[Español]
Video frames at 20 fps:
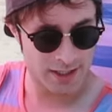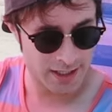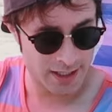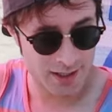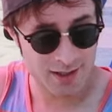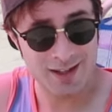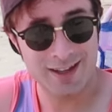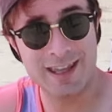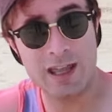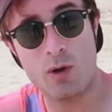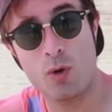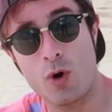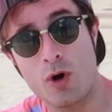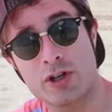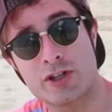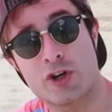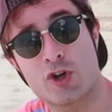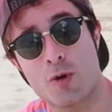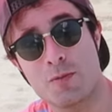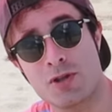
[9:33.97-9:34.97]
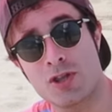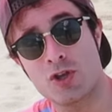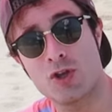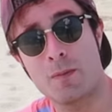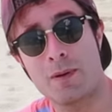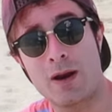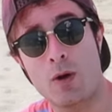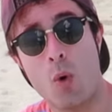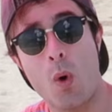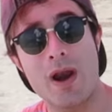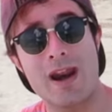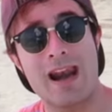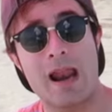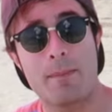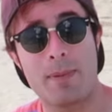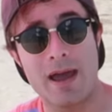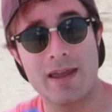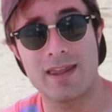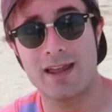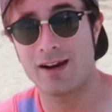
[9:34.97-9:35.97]
diré qué juegos recomiendo yo para jugar en la
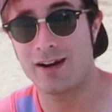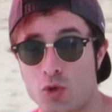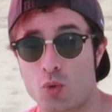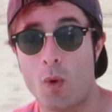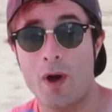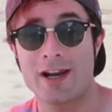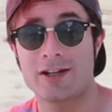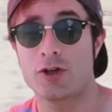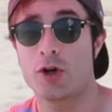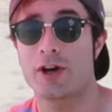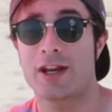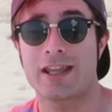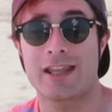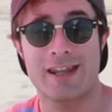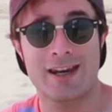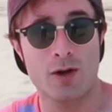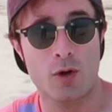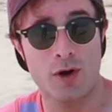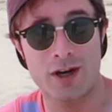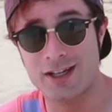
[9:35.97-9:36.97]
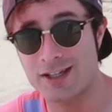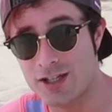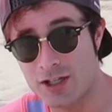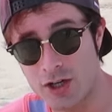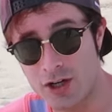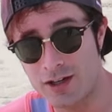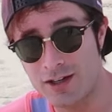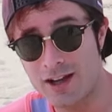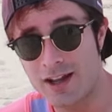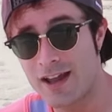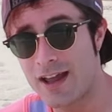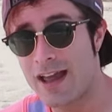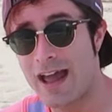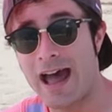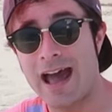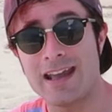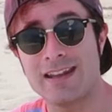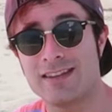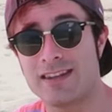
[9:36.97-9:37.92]
playa, los cuales no requieren conexión a